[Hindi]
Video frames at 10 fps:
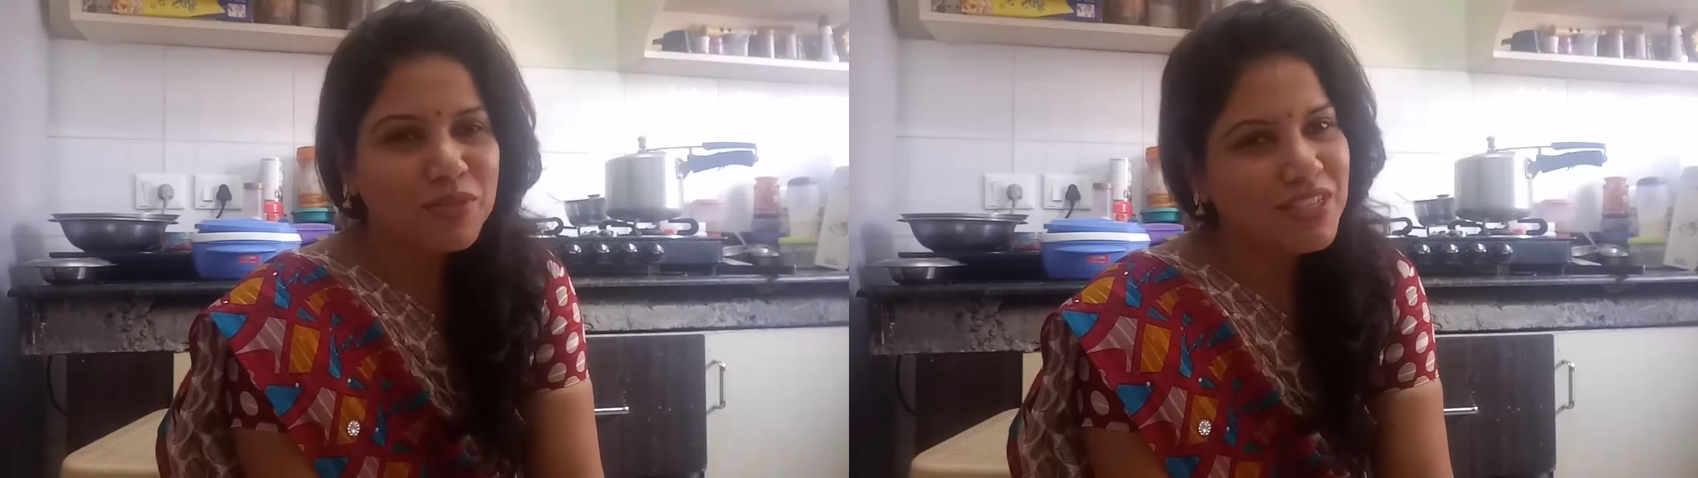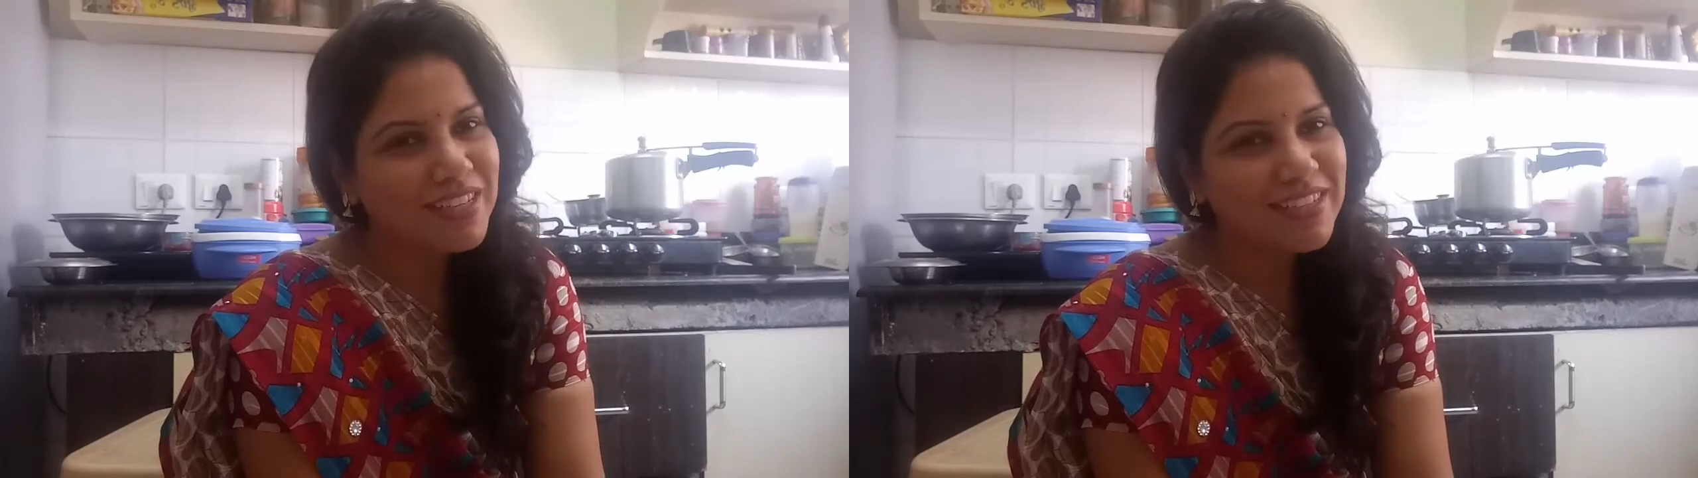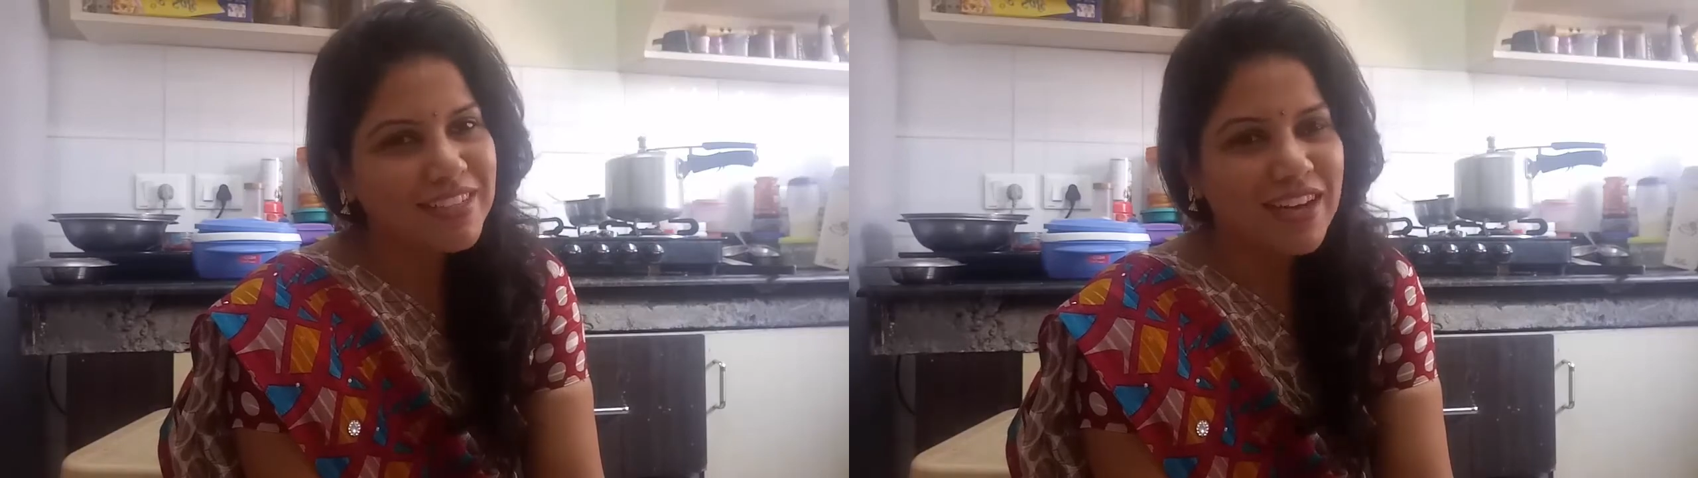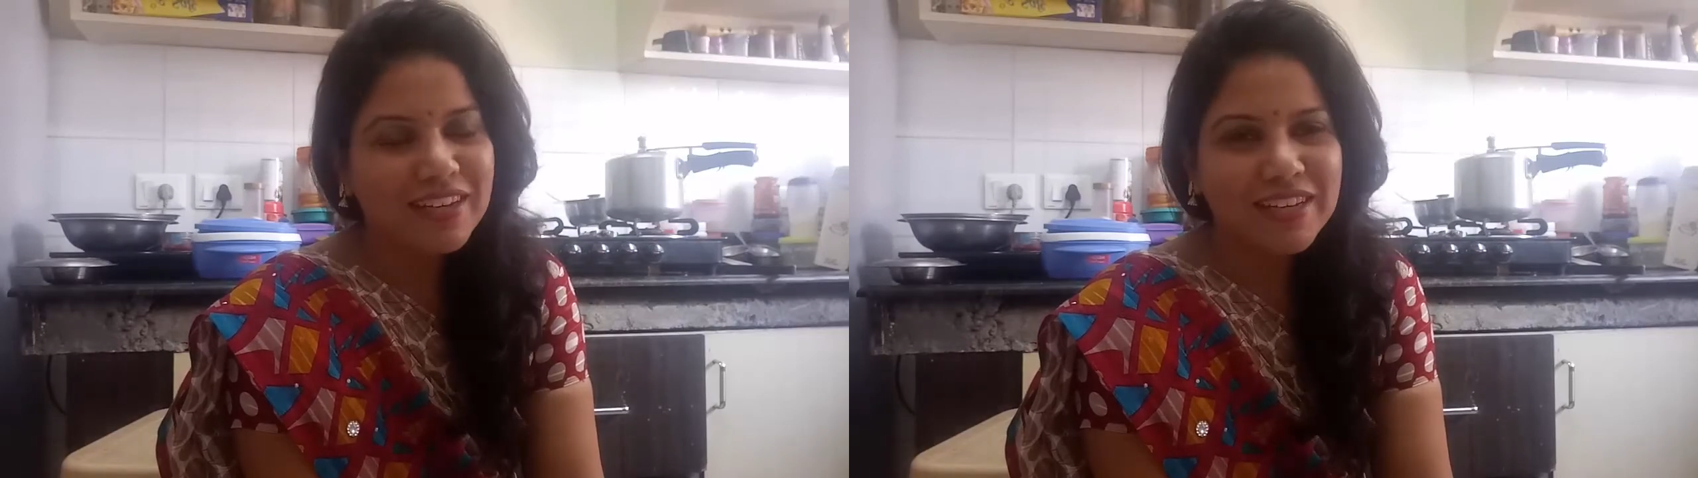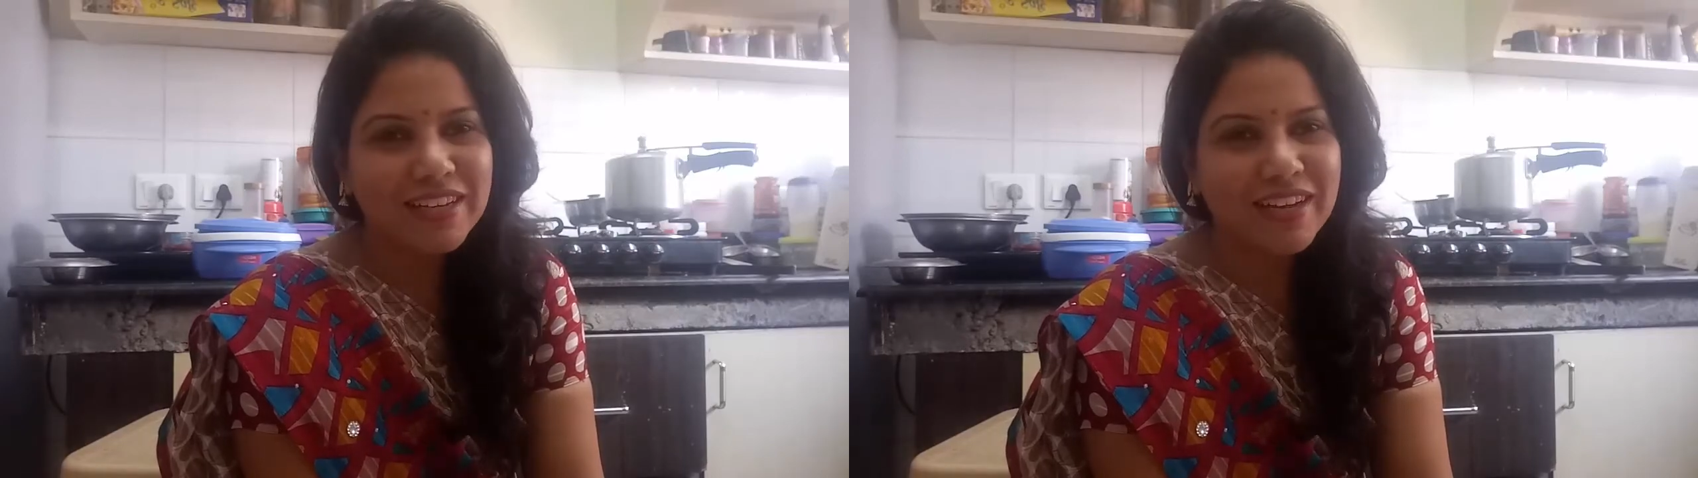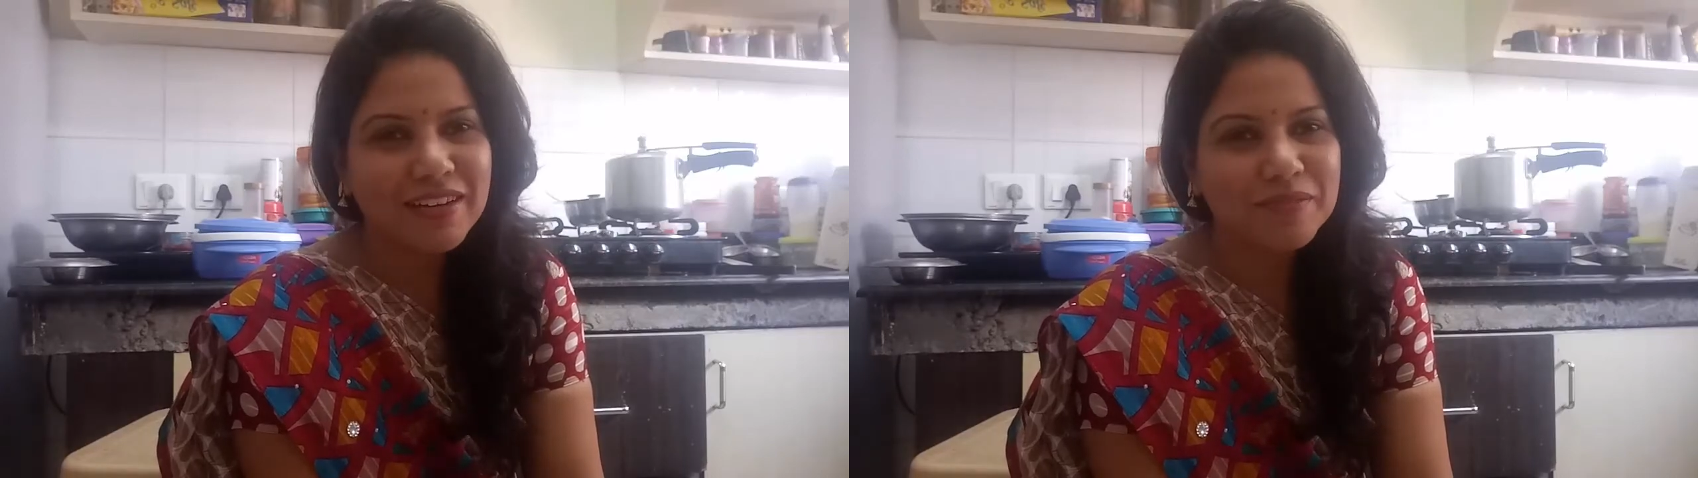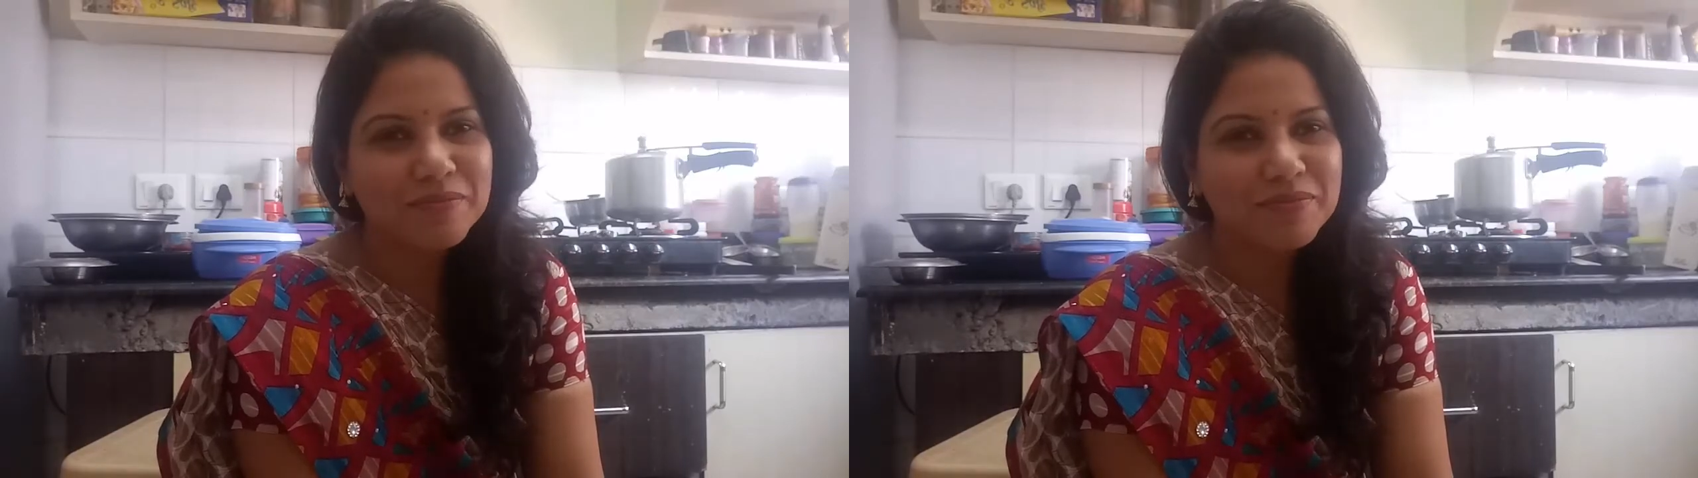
मुझे इंतज़ार रहेगा